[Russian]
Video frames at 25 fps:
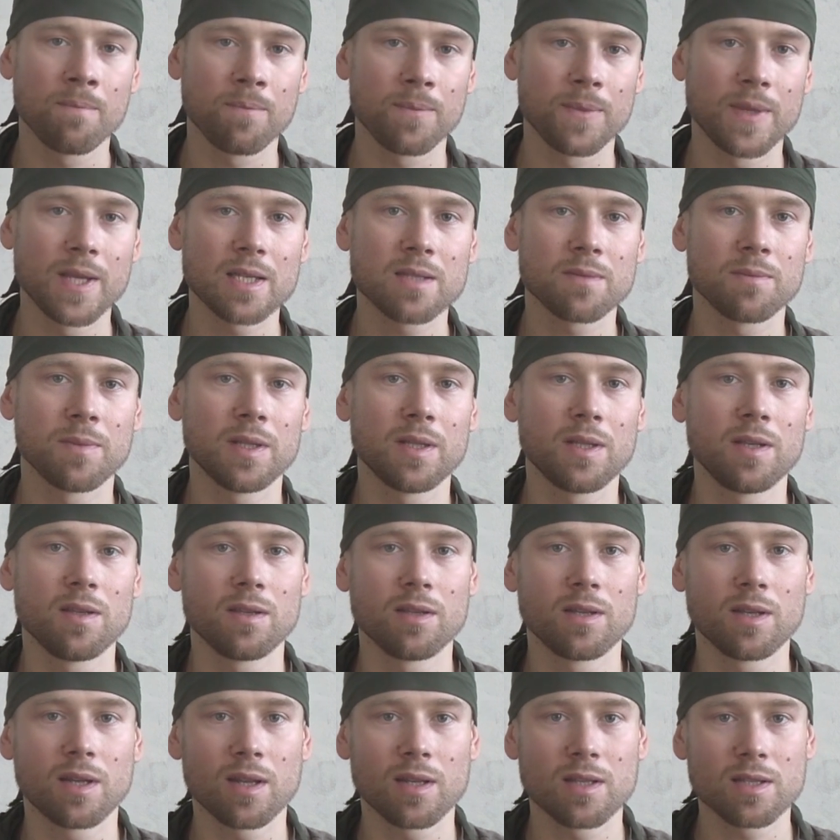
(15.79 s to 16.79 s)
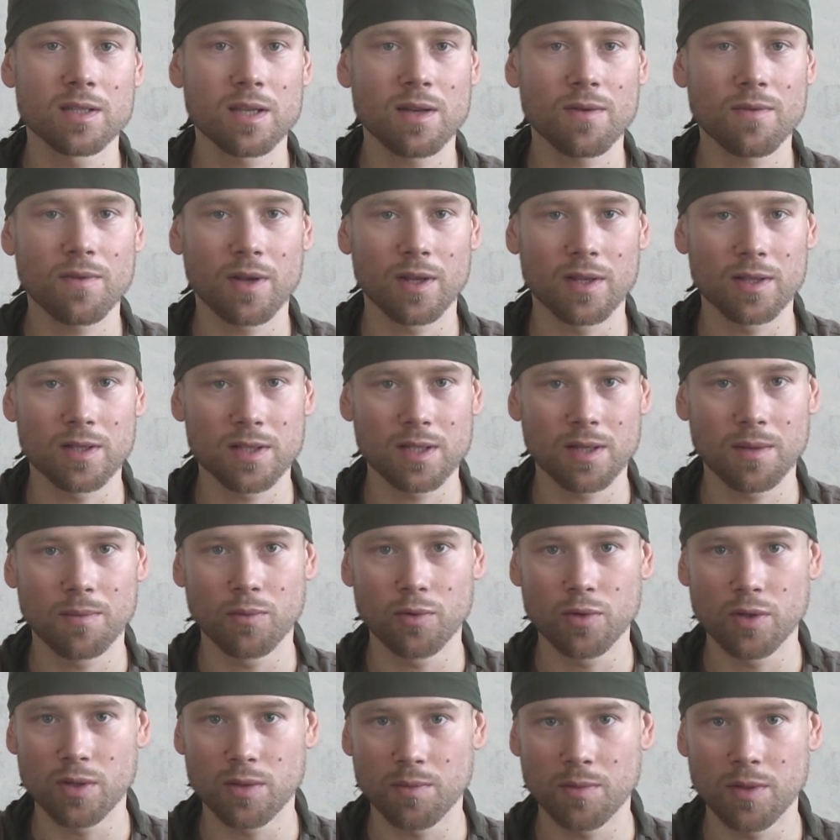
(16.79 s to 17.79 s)
Досмотрите до конца, в конце
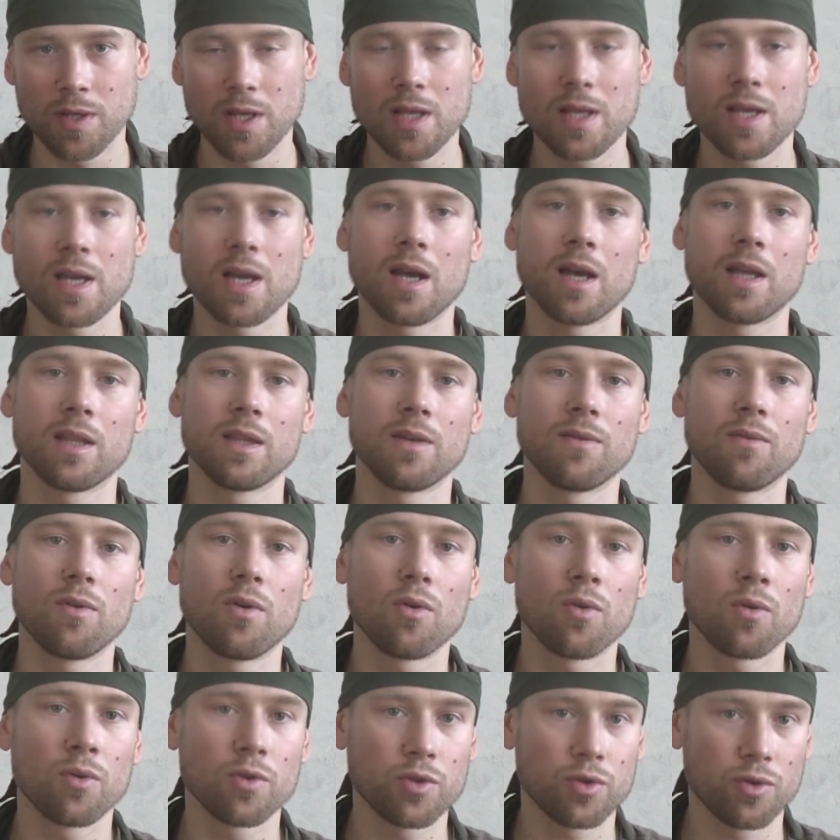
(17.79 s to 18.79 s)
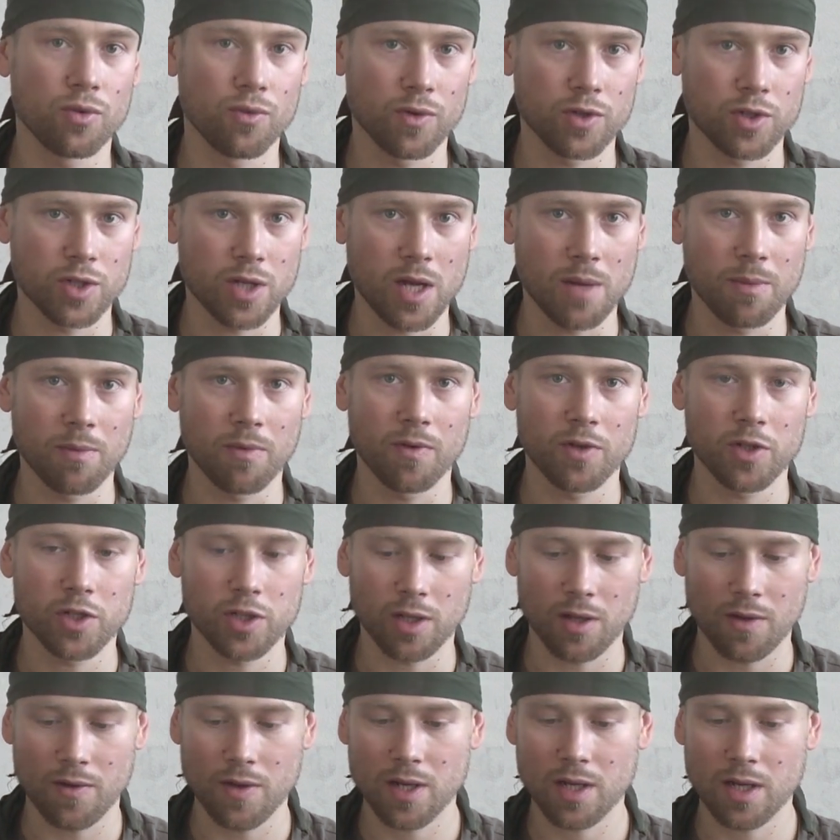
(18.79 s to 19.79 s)
будет мнение одного очень уважаемого
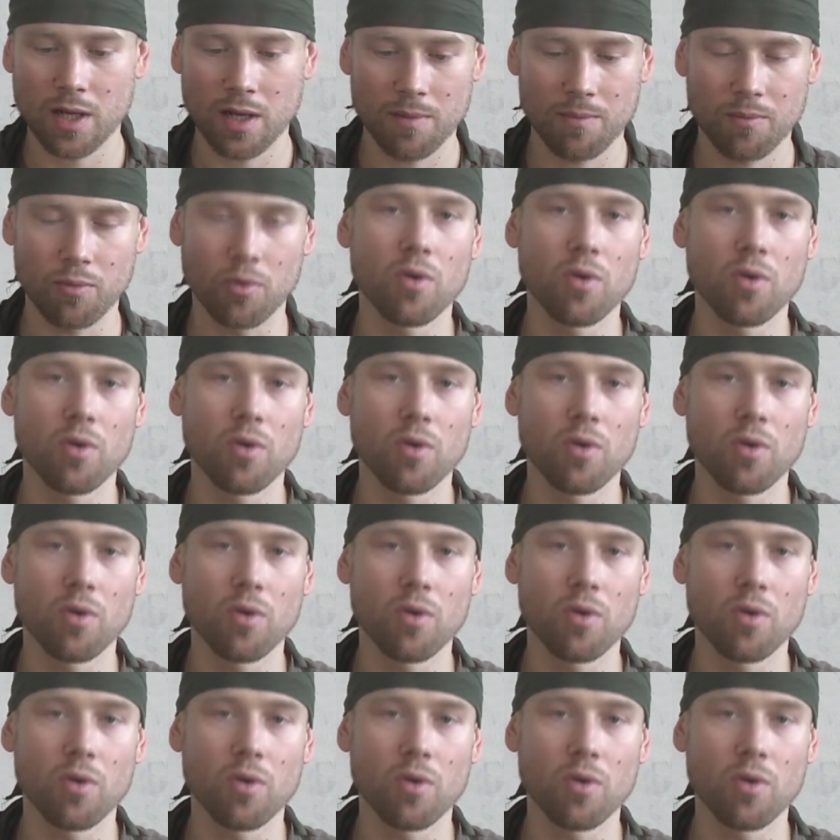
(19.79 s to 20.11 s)
человека